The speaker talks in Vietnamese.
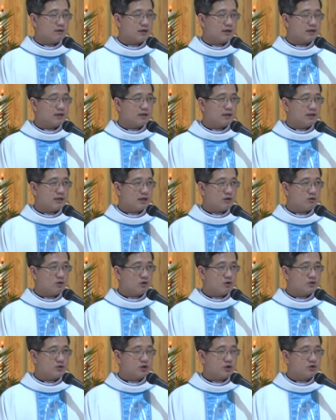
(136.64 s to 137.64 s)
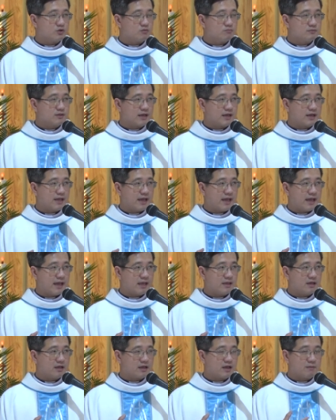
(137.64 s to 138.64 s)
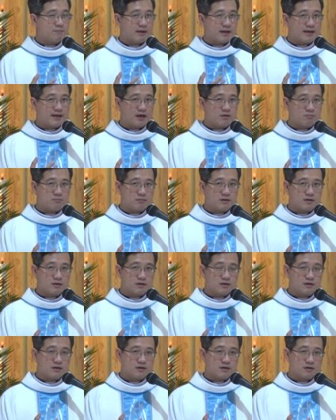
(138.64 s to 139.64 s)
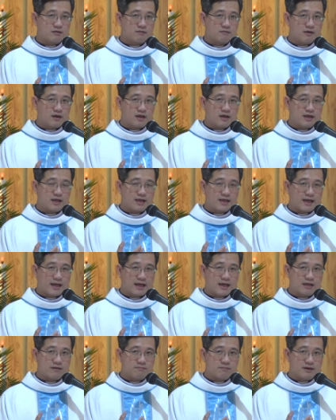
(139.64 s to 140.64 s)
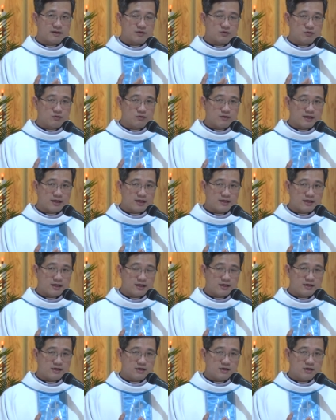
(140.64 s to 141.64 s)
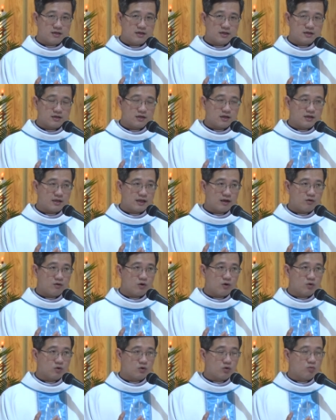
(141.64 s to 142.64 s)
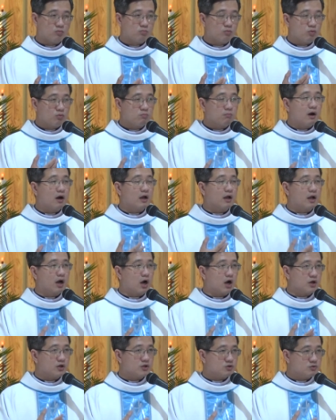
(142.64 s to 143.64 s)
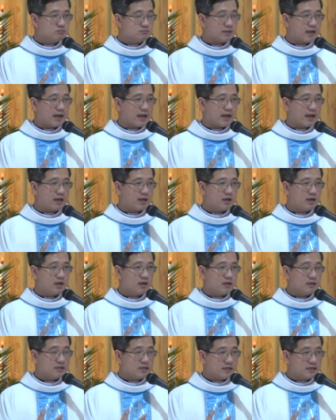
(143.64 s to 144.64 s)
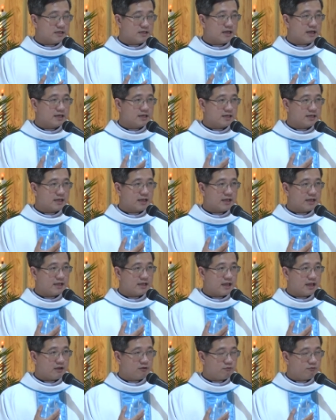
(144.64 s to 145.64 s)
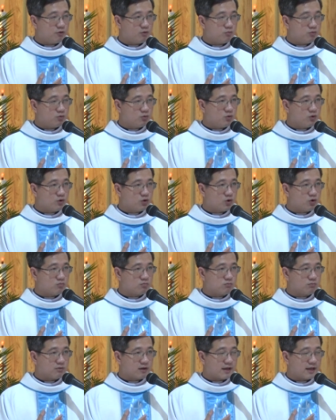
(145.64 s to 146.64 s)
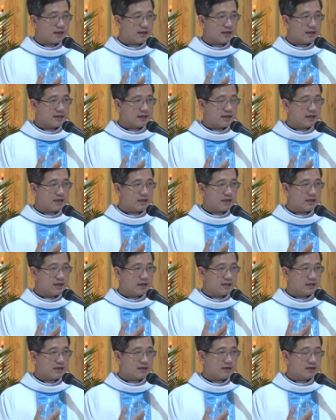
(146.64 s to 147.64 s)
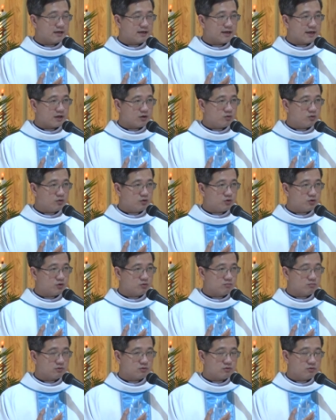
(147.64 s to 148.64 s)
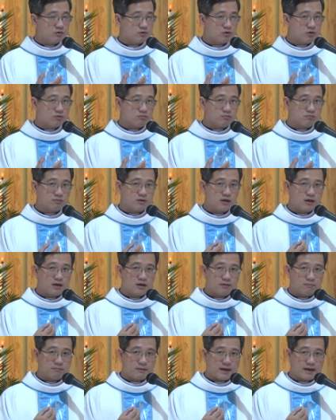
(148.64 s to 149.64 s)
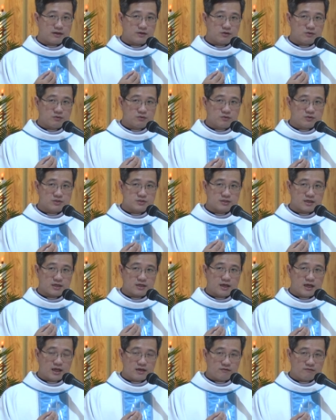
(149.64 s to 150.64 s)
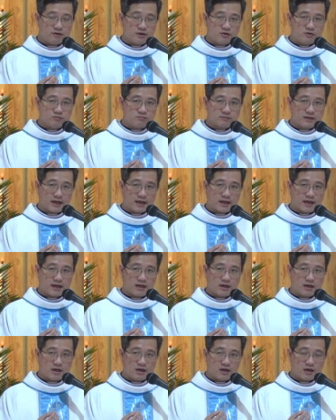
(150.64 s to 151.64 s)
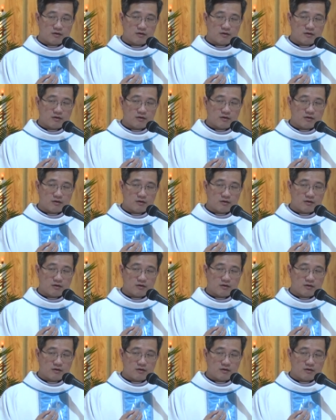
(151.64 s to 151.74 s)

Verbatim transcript: Và khi giáo hội cho chúng ta nghe những cái bài đọc mà về cái ngày mà Chúa lại đến, thì giáo hội cũng muốn mời gọi chúng ta nhìn đến cái giây phút cuối cùng, hay là cái giờ khắc cuối cùng cuối cùng mà Chúa sẽ đến với chúng ta